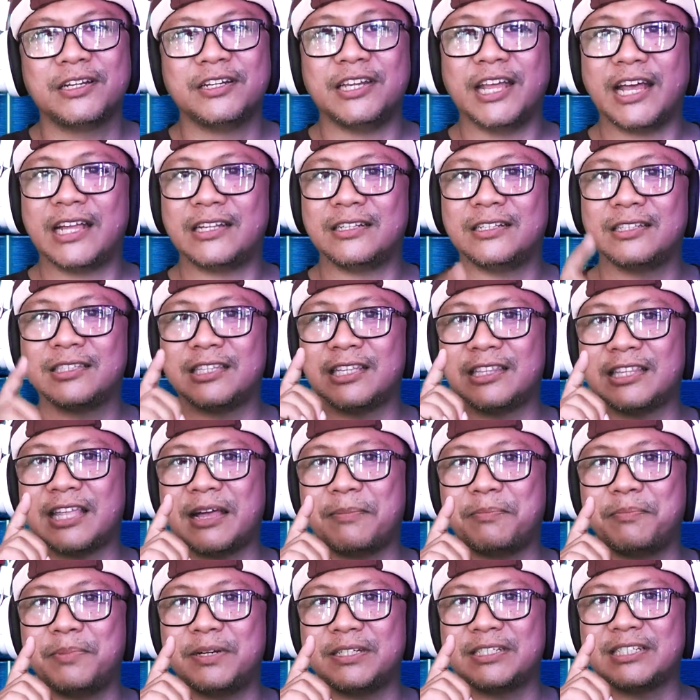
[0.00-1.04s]
Dan
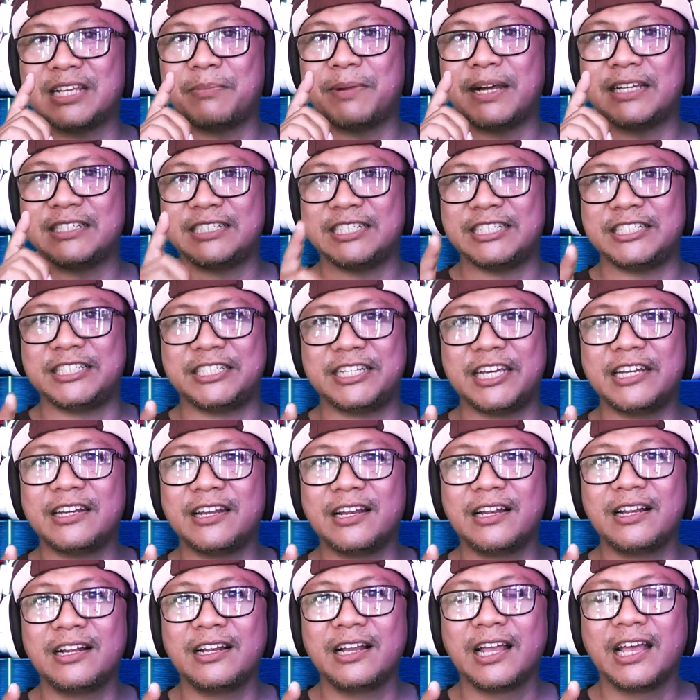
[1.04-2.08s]
tetap bersama Asik
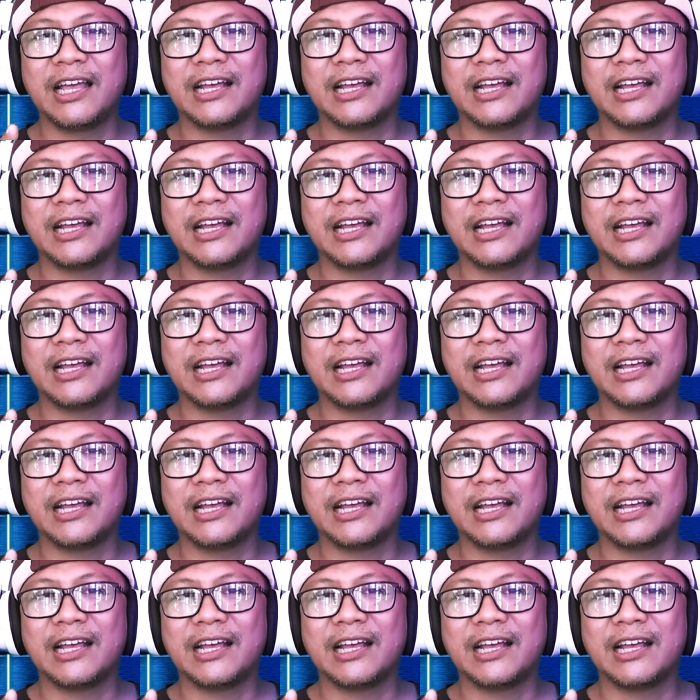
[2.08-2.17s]
Channel